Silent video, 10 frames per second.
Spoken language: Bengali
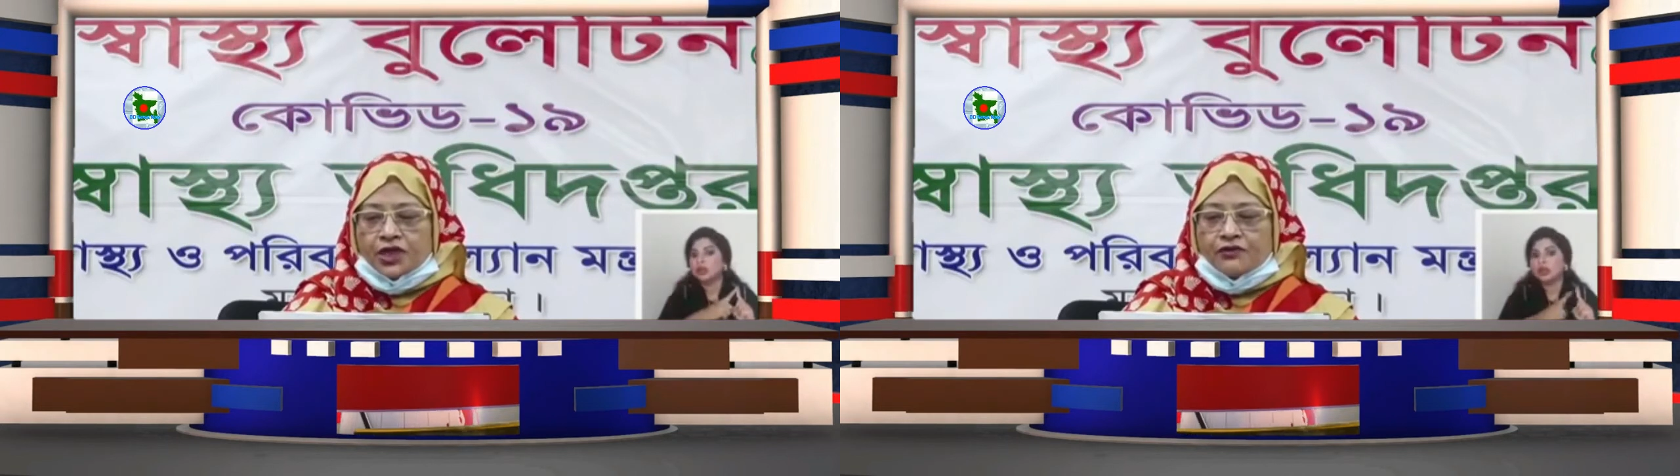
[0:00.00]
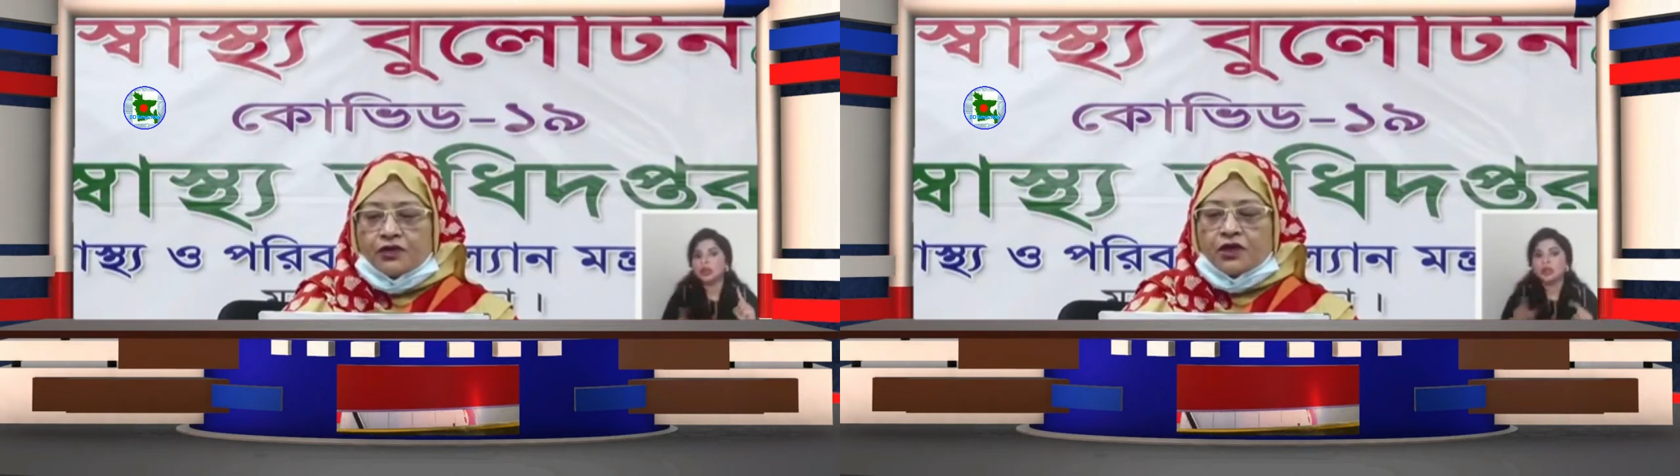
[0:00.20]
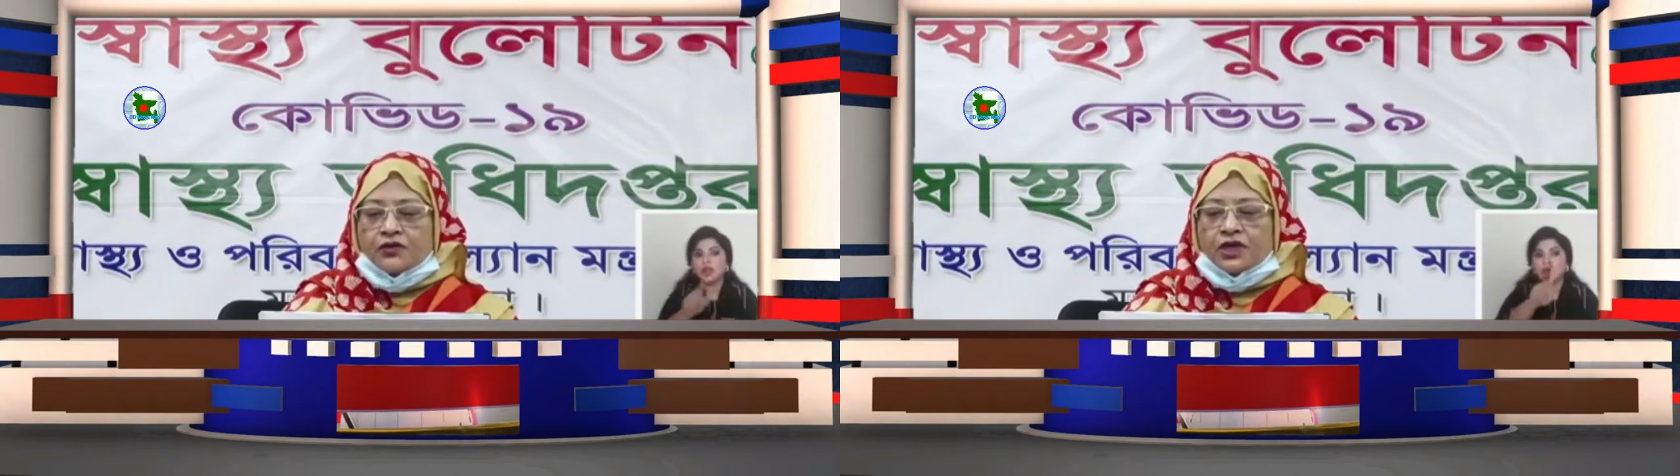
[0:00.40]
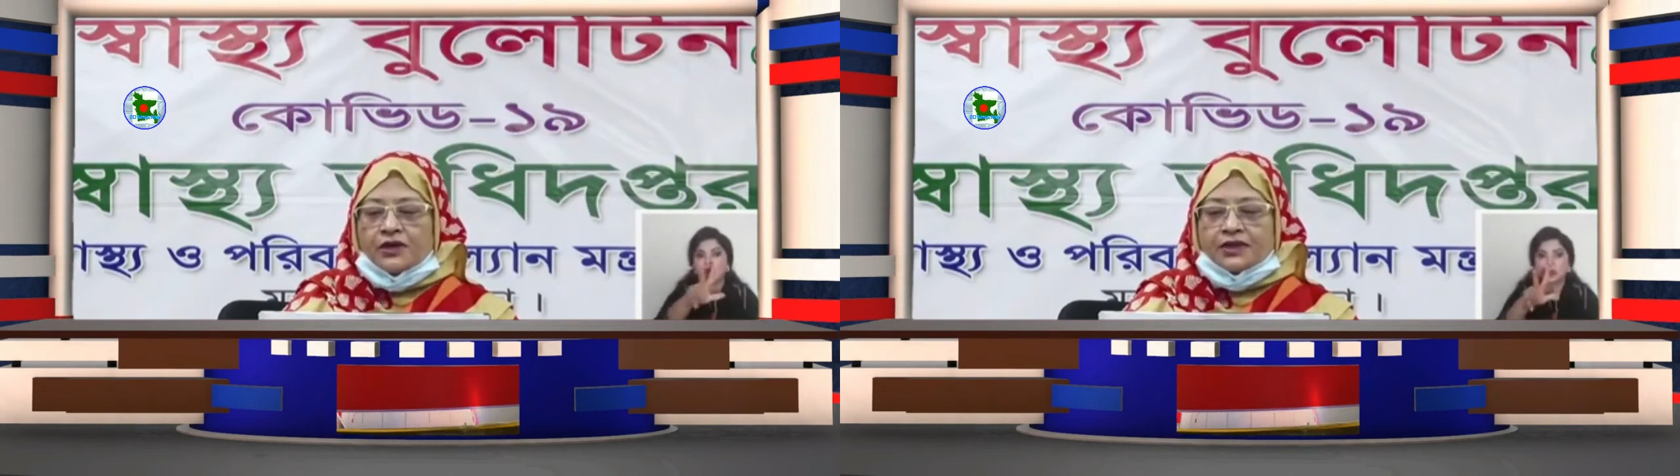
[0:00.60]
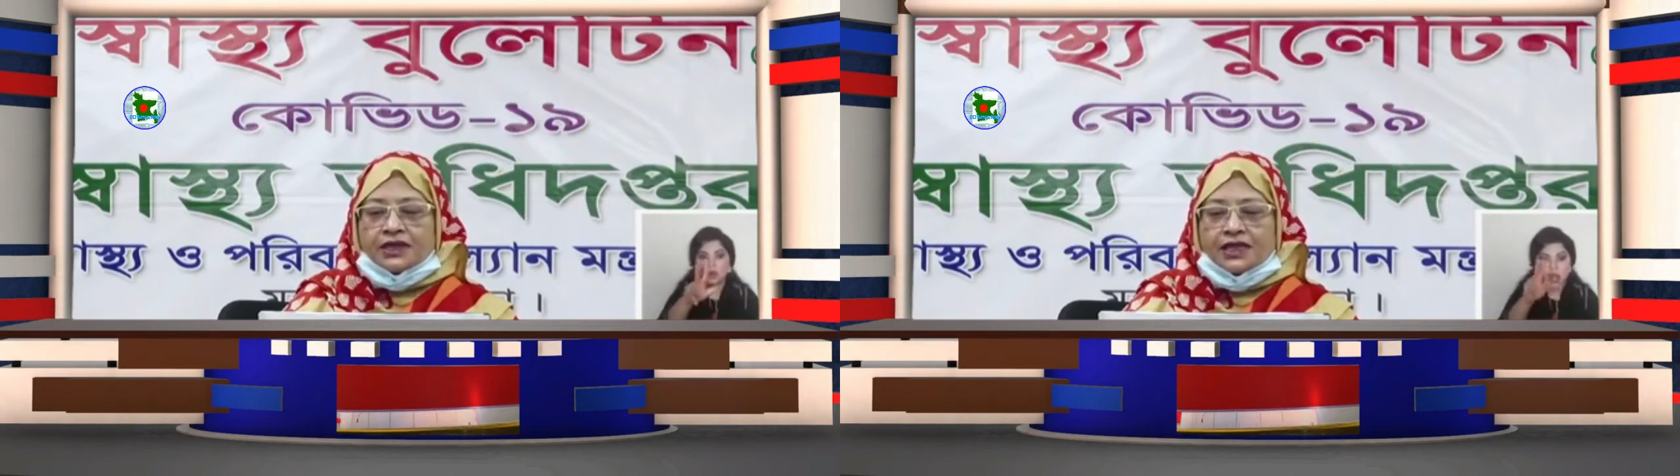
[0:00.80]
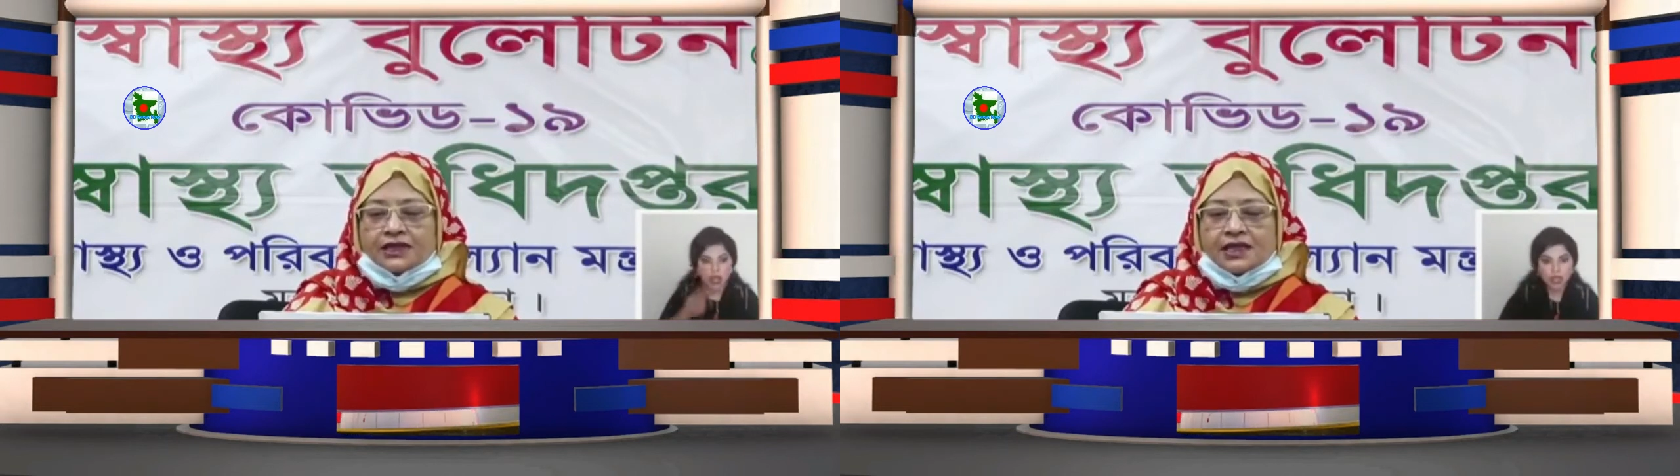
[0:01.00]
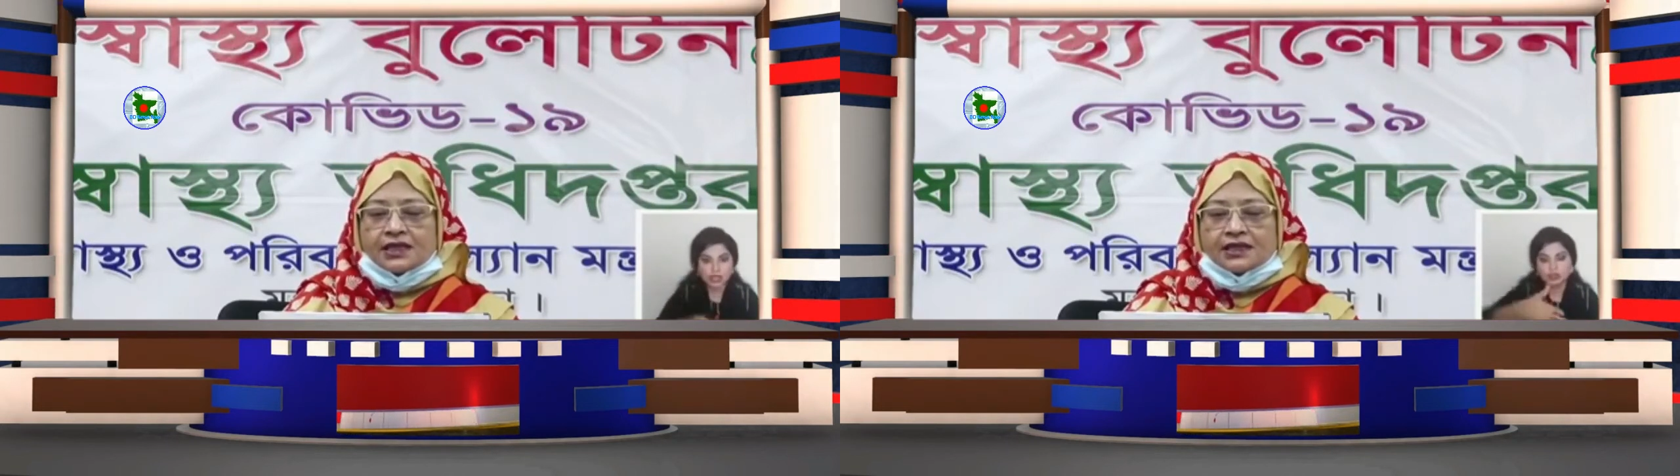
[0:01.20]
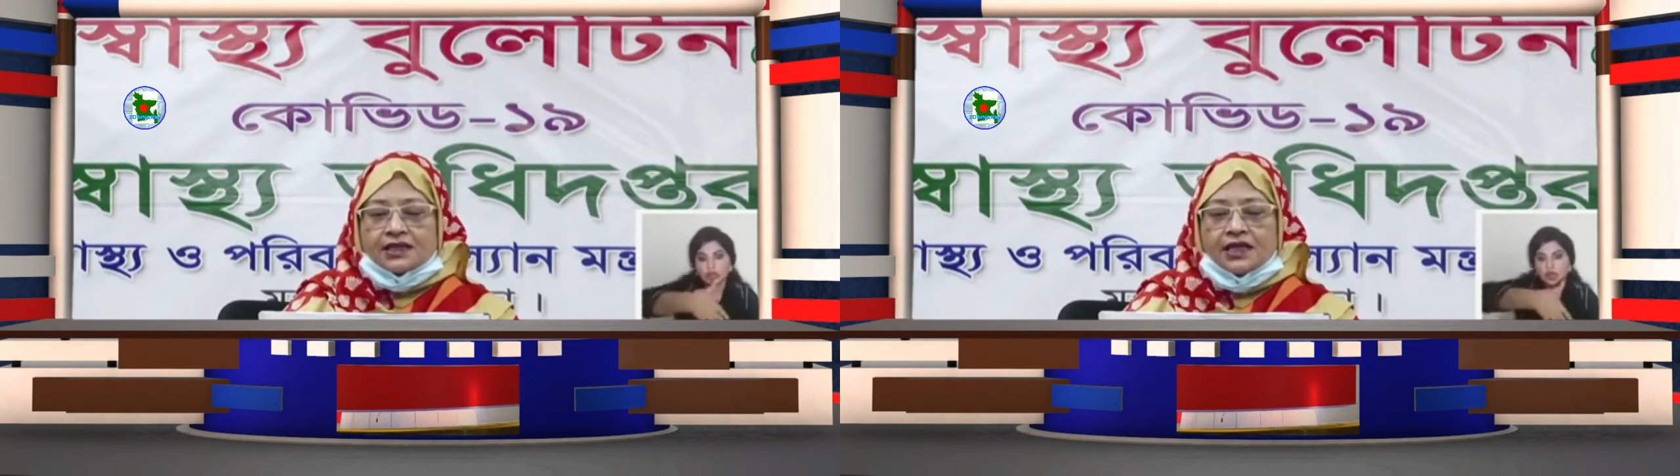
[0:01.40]
এবং পরীক্ষার ফলাফল আমাদের
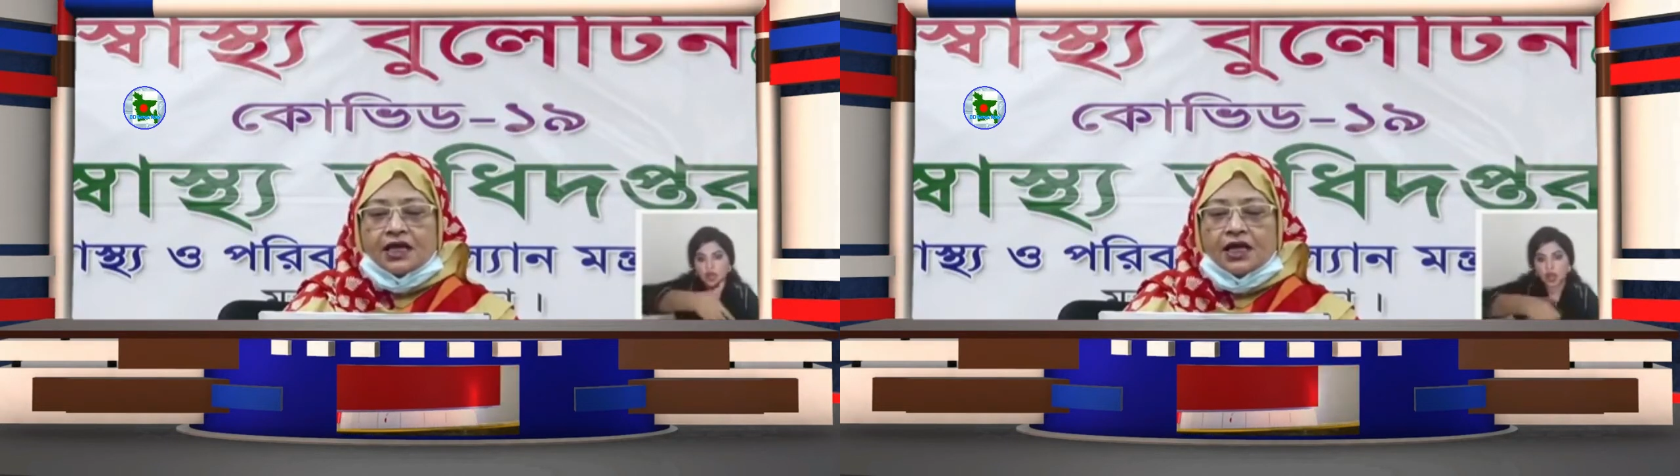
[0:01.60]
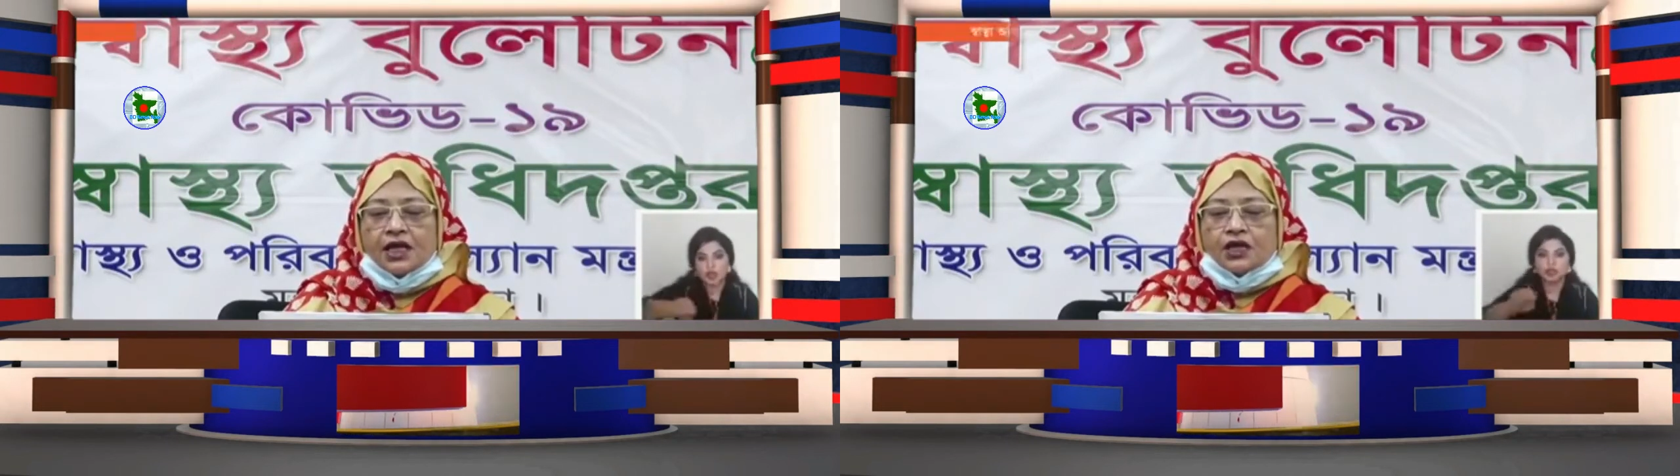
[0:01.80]
কাছে আছে